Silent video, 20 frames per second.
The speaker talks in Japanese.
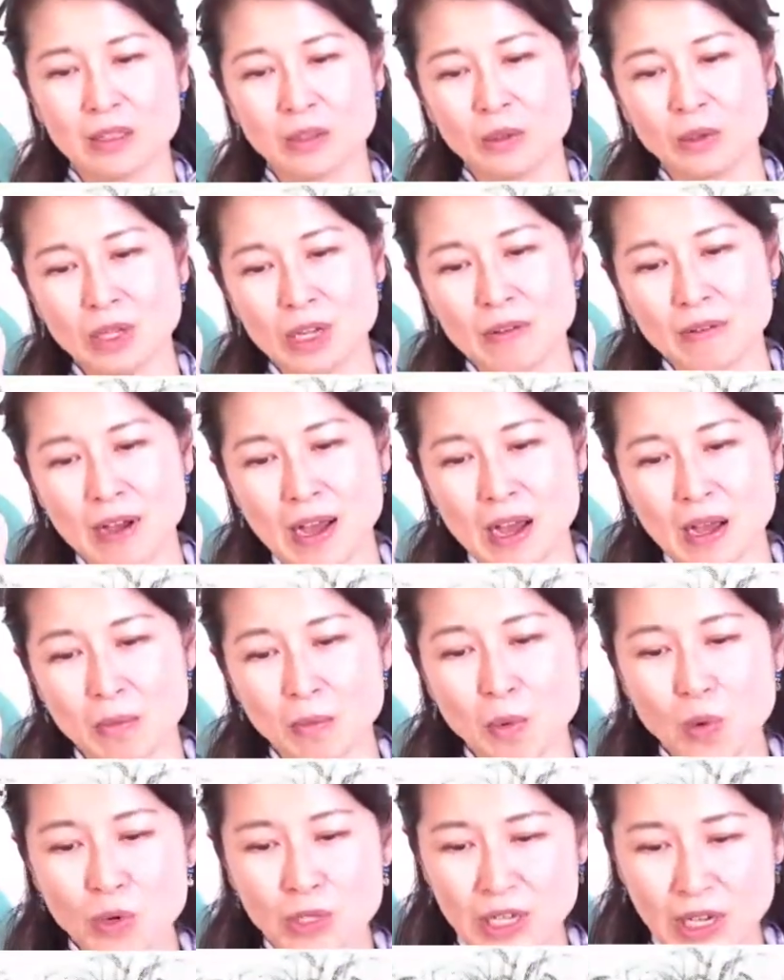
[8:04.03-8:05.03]
トネは
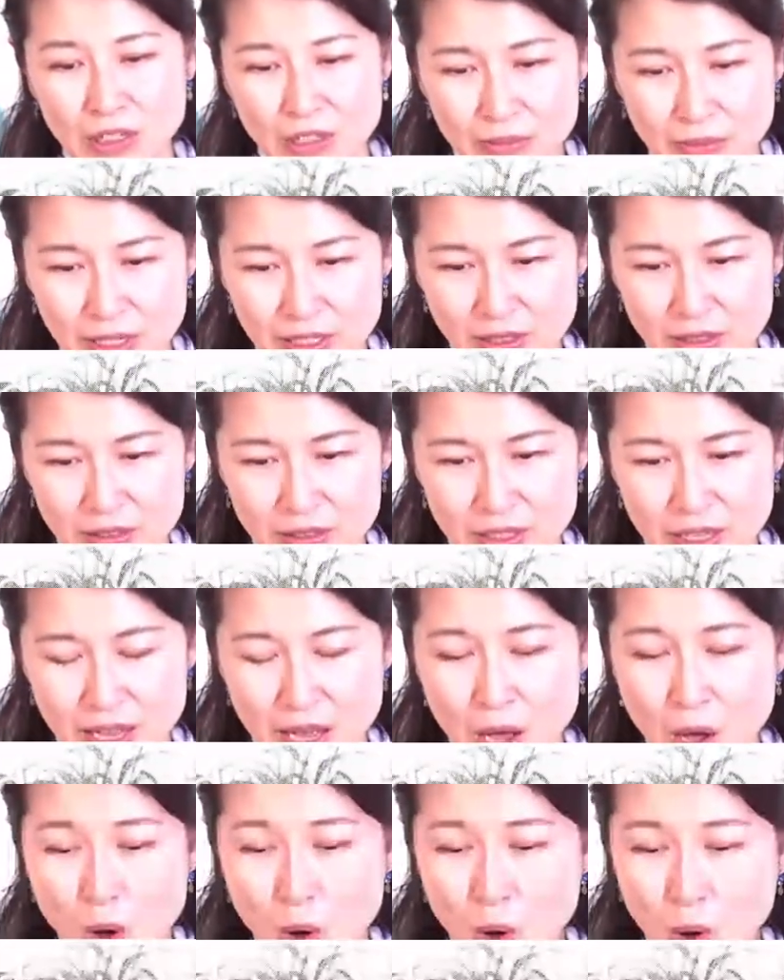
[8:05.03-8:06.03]
もうひゃくメートルで
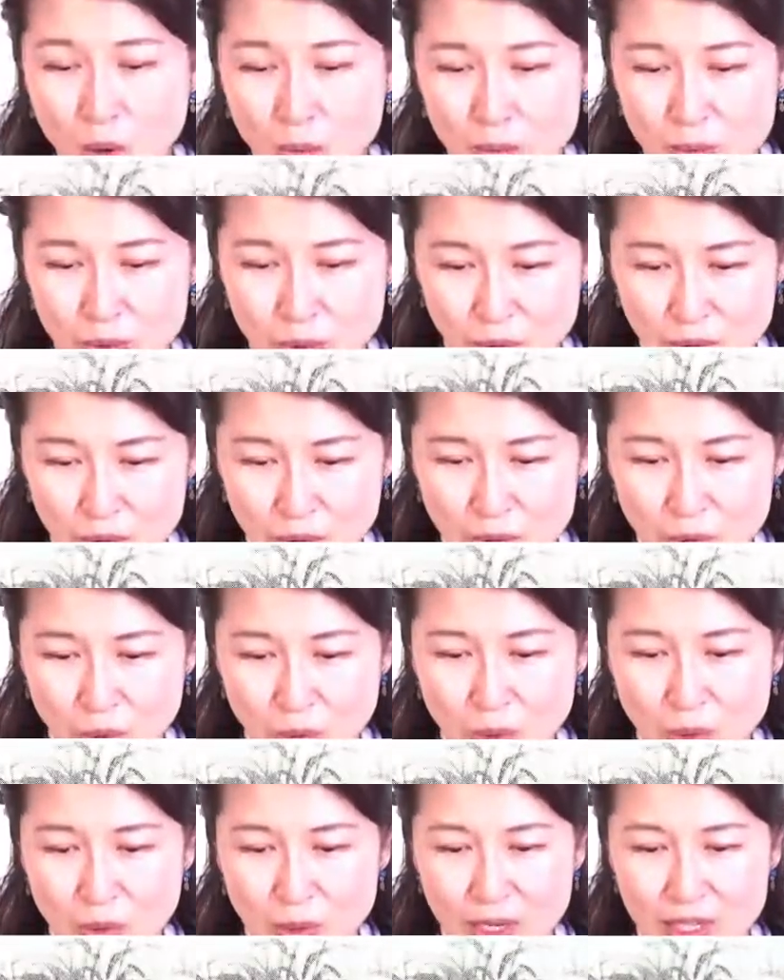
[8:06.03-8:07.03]
本部というと
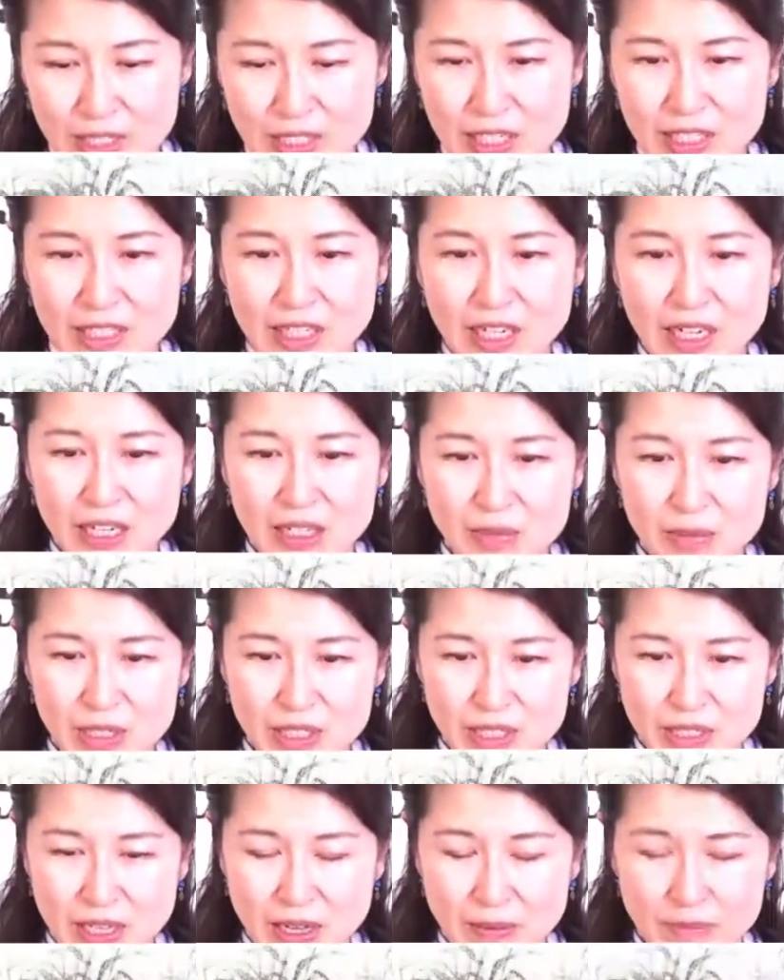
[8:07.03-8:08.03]
ころへ差し掛かりま
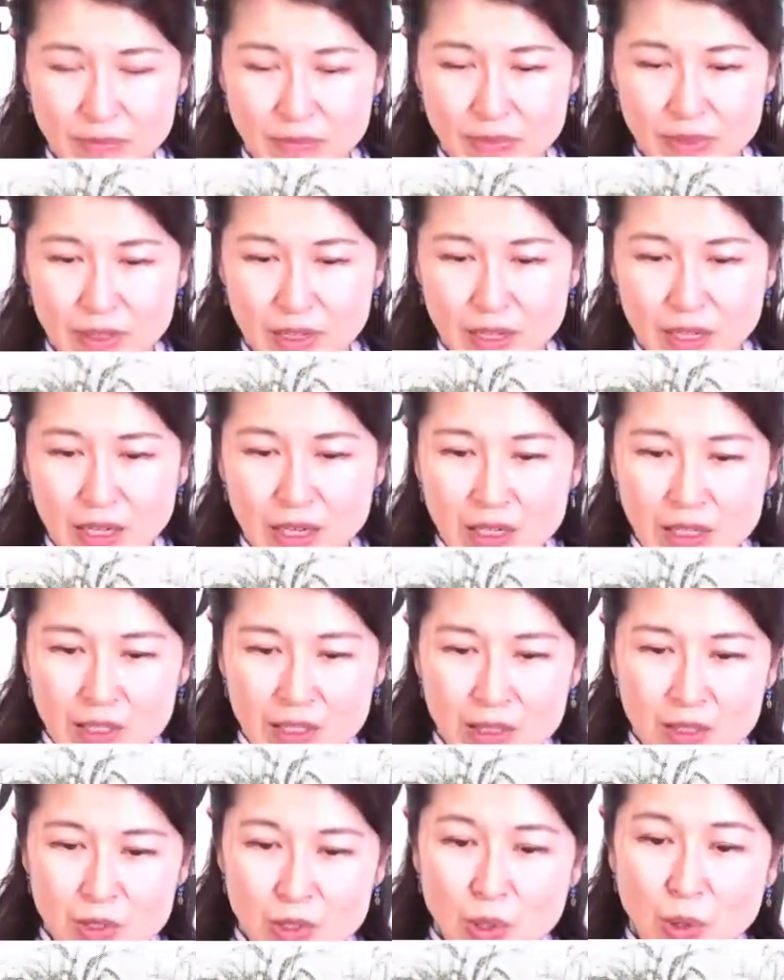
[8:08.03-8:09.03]
した。
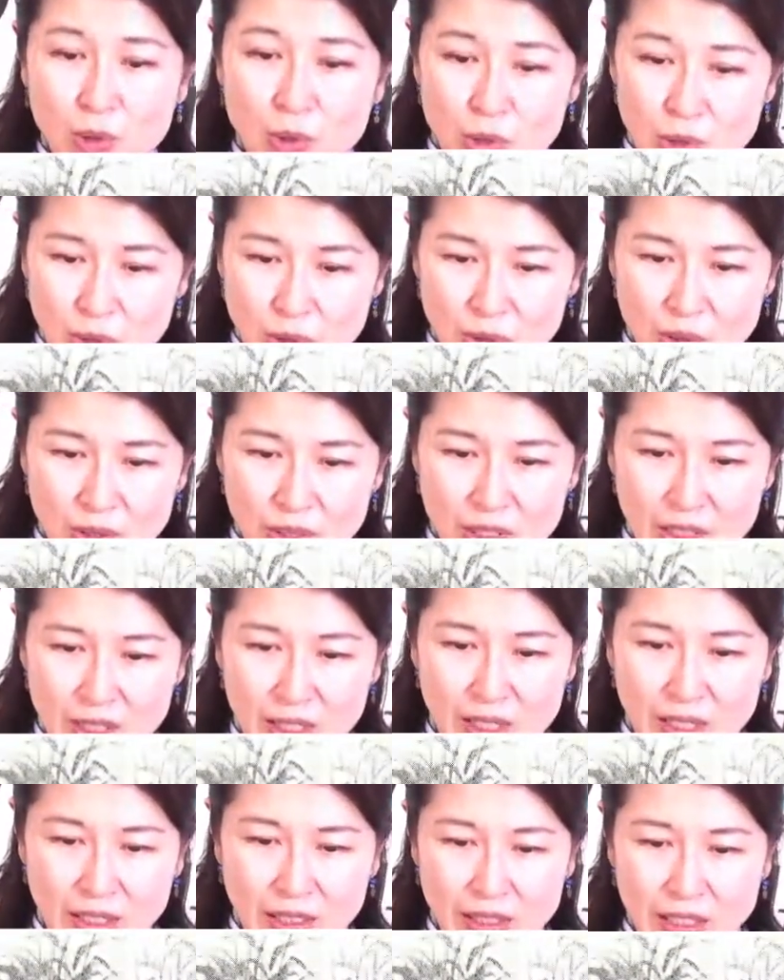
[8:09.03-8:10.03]
ちょうどその
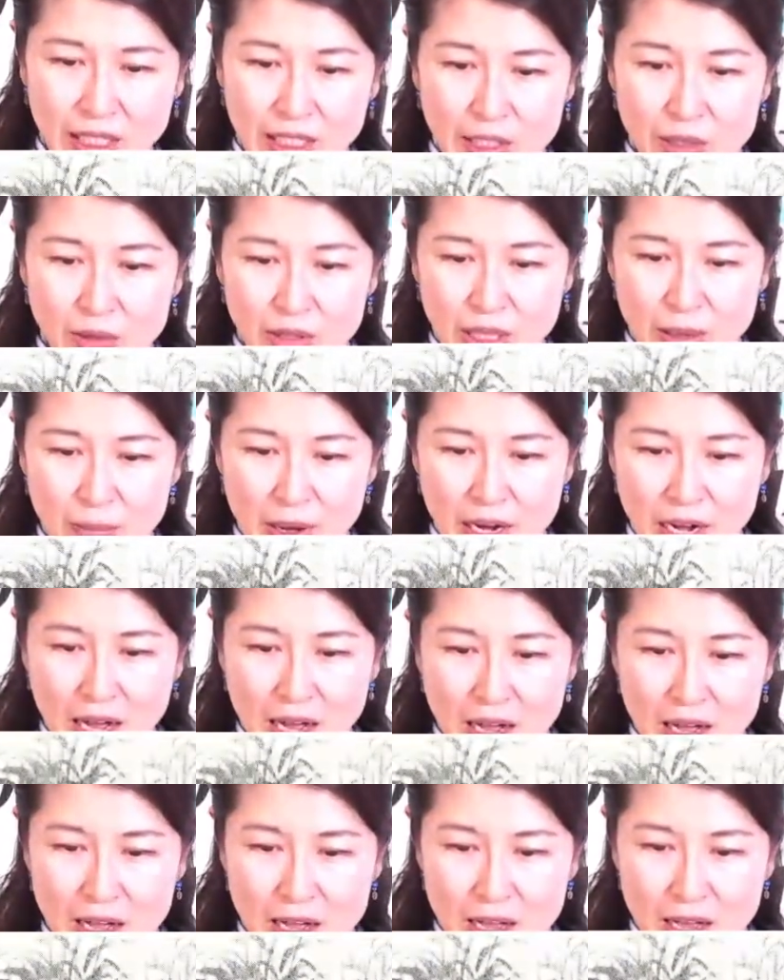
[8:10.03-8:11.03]
時敵の弾
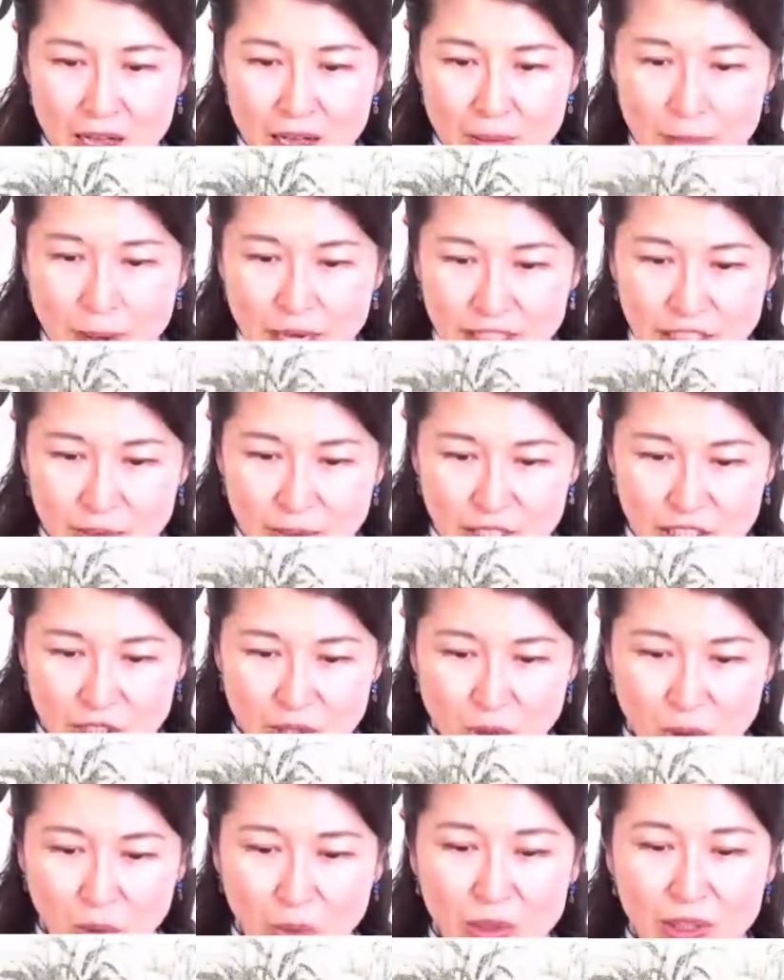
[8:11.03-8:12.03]
がバチバチ
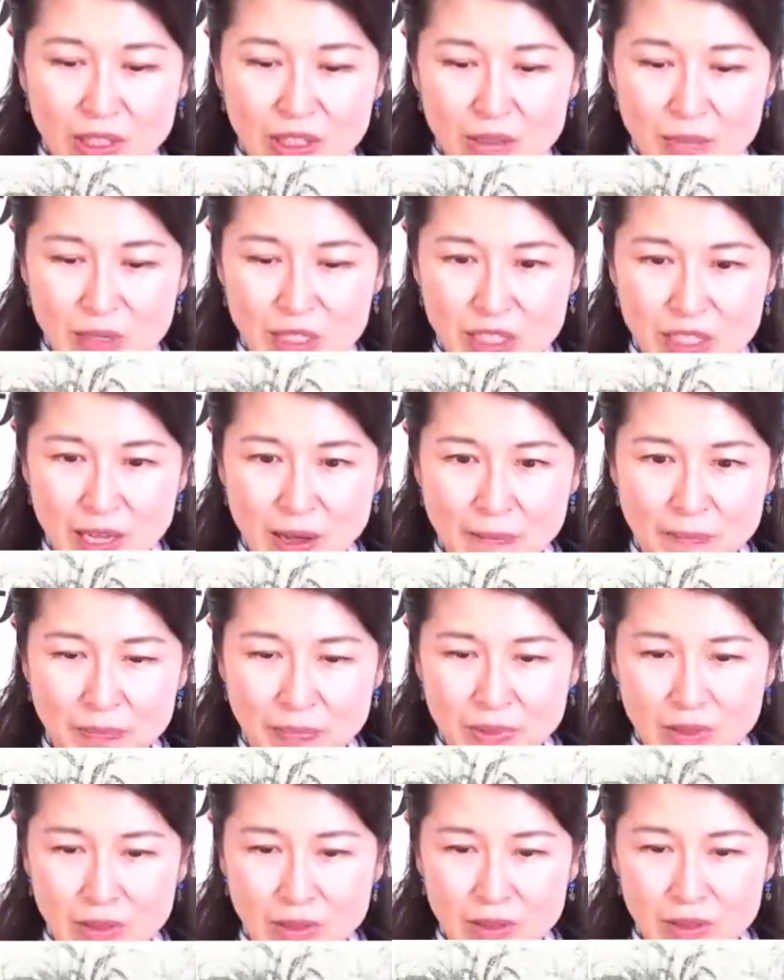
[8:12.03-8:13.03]
と飛んできました。
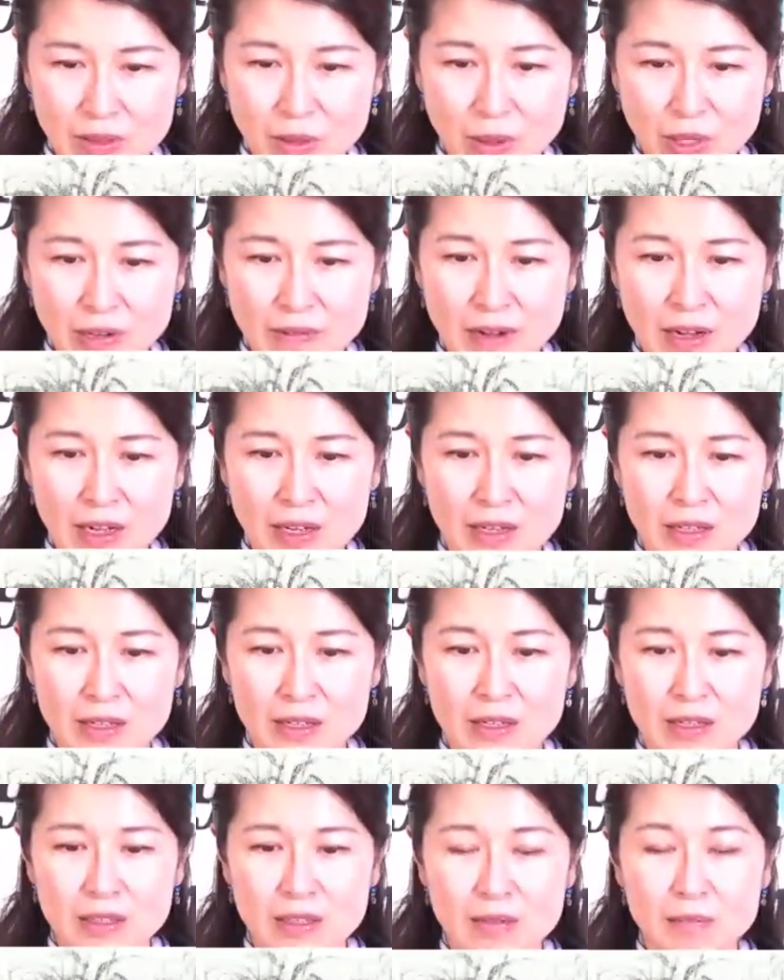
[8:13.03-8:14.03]
トネは
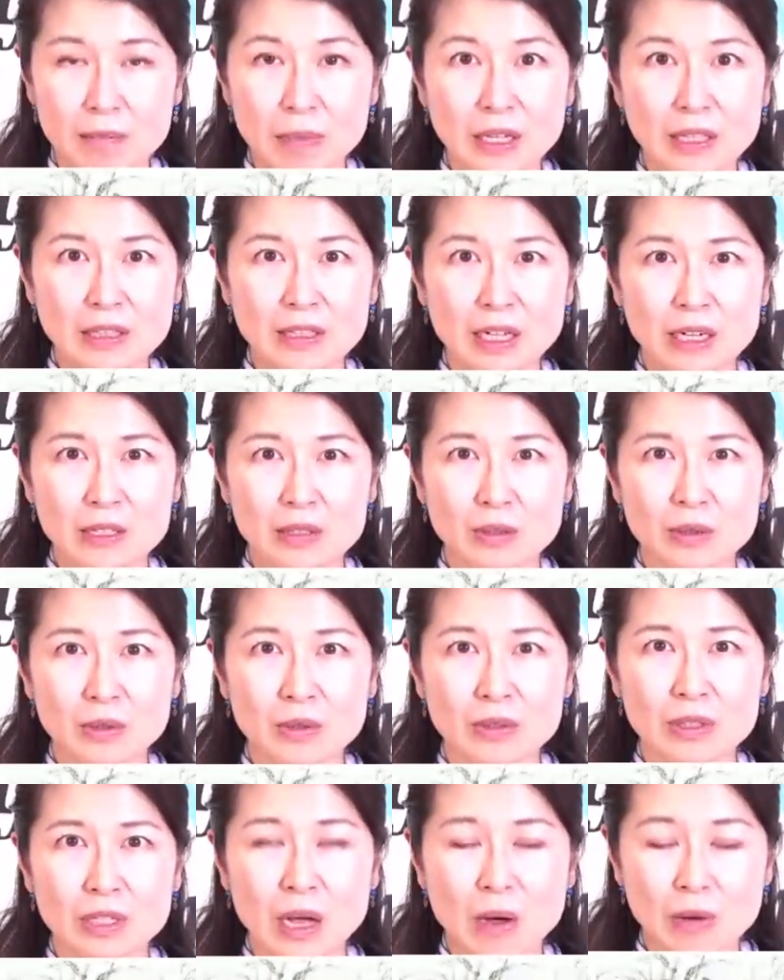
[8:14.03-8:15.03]
ばったりと
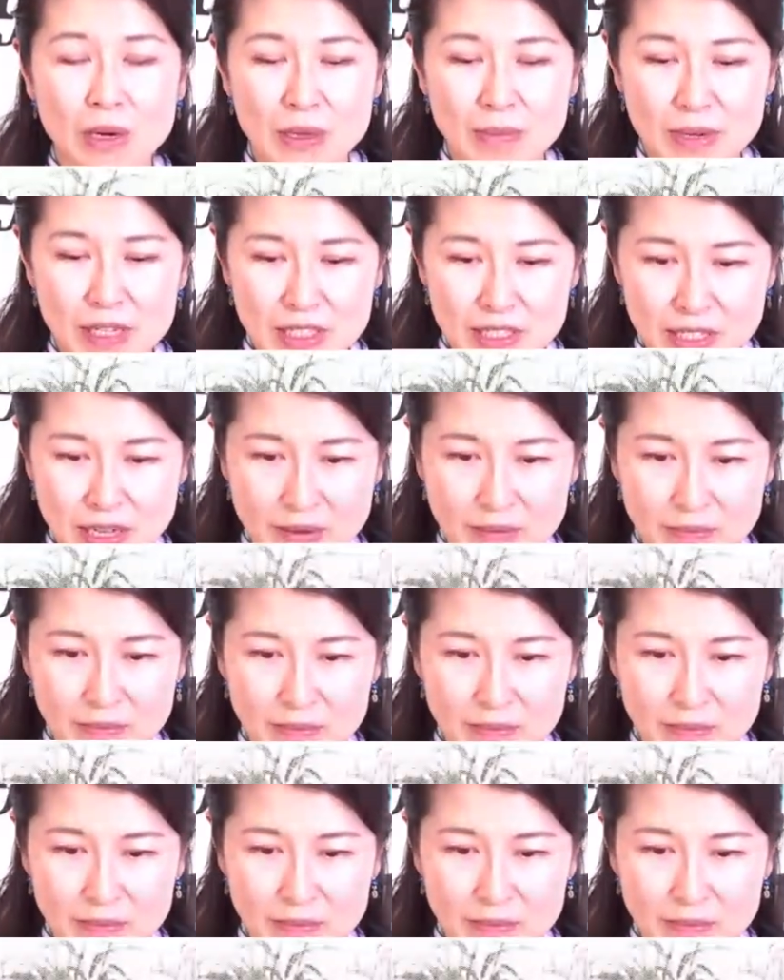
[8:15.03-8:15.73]
倒れました。